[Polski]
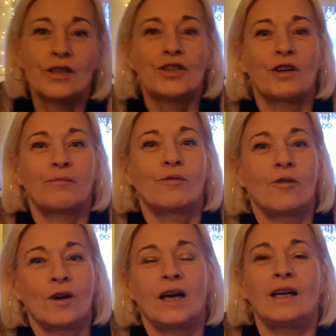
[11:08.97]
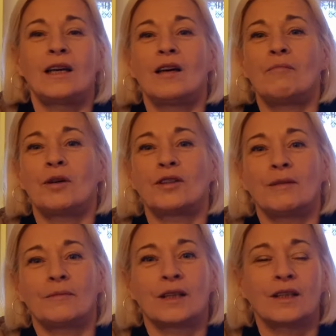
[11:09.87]
ciepłą, ale
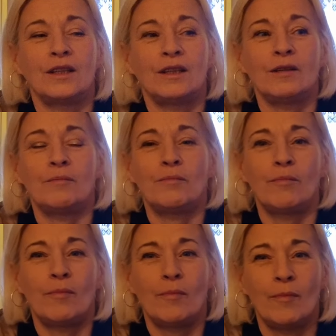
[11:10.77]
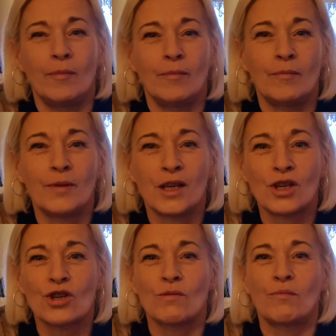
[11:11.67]
potem taki
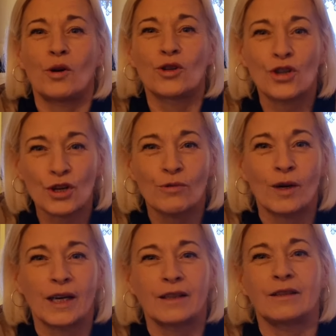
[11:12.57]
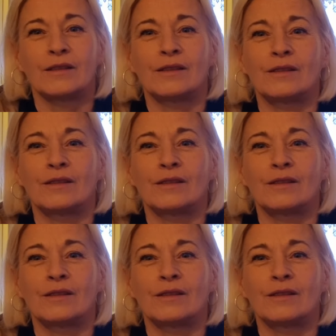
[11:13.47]
pierwszy posiłek e,